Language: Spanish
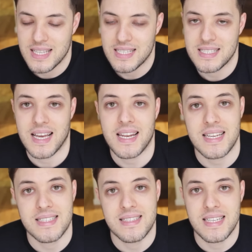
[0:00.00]
desde
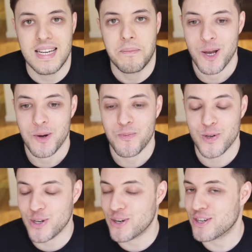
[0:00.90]
Argentina.
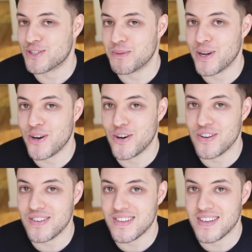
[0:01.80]
Pues yo creo que esto
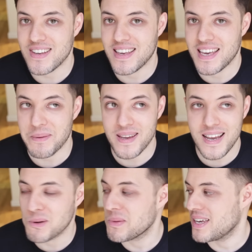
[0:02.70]
mejor que
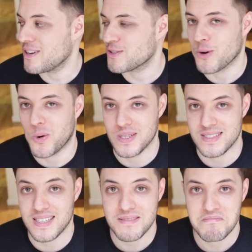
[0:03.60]
venga él un día y os lo
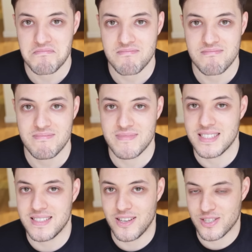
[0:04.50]
cuente.
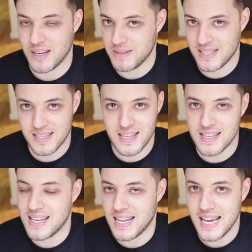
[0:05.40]
Si os apetece
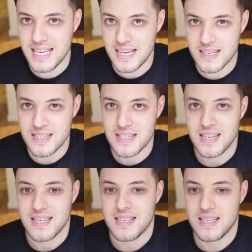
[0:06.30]
darle a like
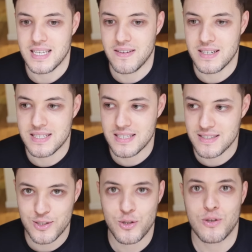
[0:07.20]
y a ver si
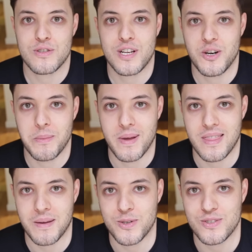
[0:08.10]
entre todos le
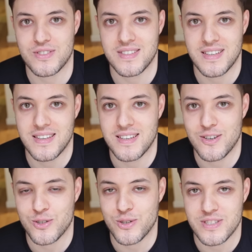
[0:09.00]
convencemos y
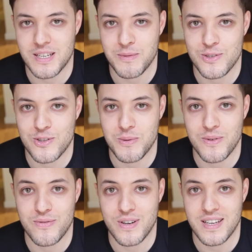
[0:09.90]
os contamos
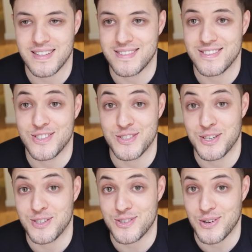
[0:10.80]
cómo fue
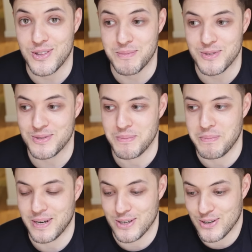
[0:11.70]
donde nos conocimos.
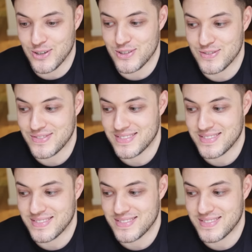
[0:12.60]
Pero